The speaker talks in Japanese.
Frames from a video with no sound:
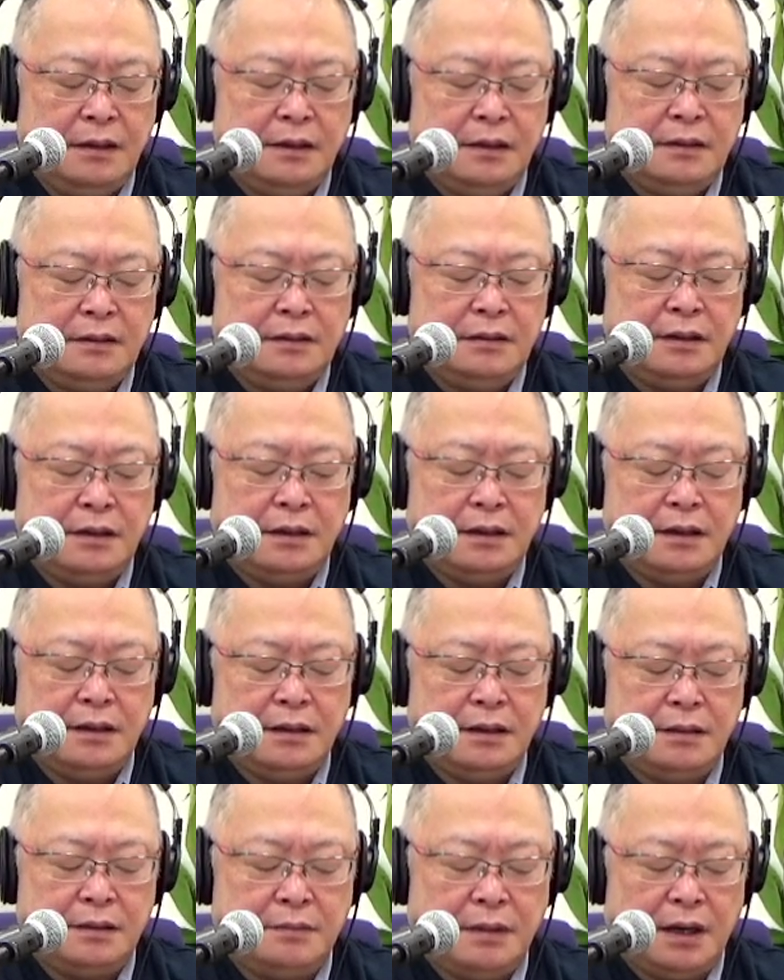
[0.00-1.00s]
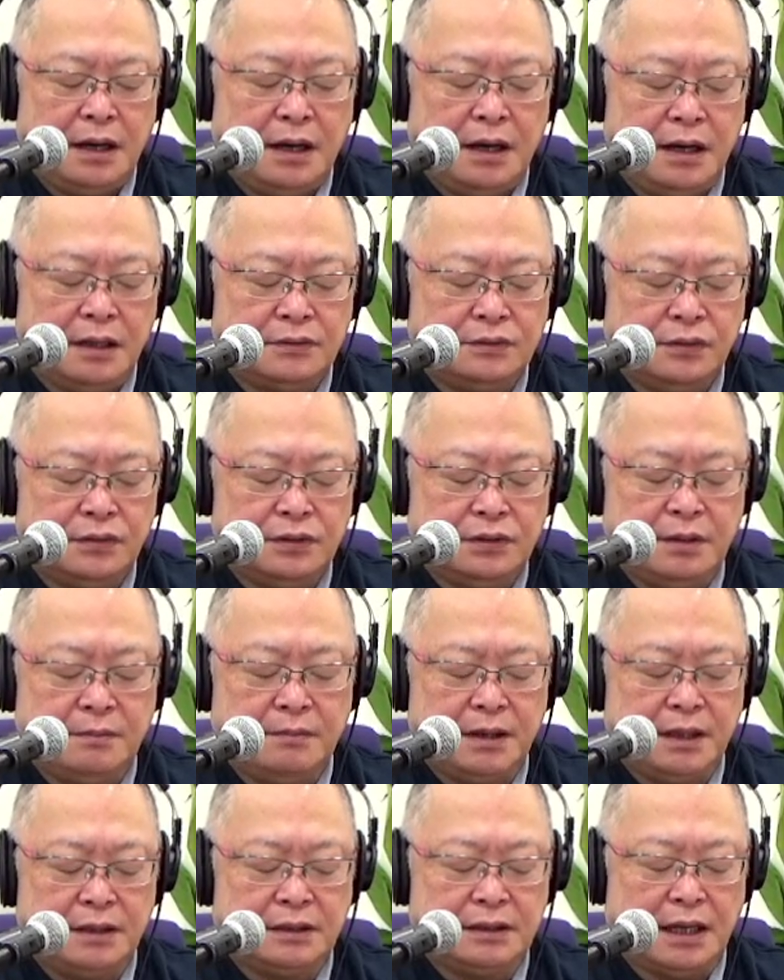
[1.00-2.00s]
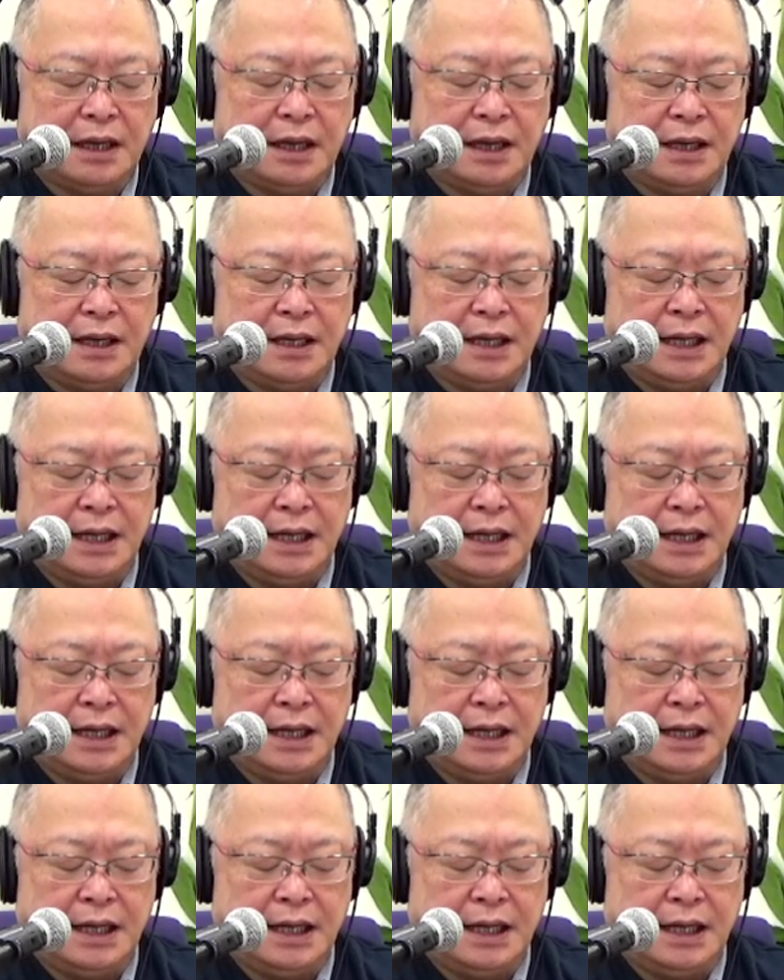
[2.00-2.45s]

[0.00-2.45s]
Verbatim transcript: でまあ後でまた